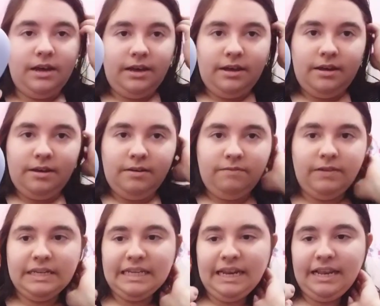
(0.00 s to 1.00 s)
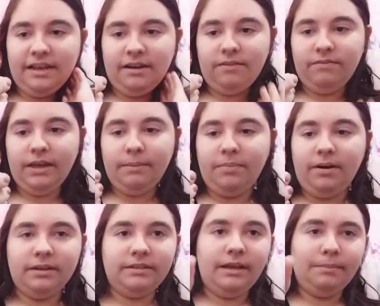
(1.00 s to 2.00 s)
E, ...vanilya ve
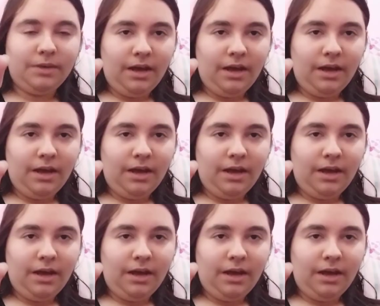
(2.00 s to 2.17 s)
badem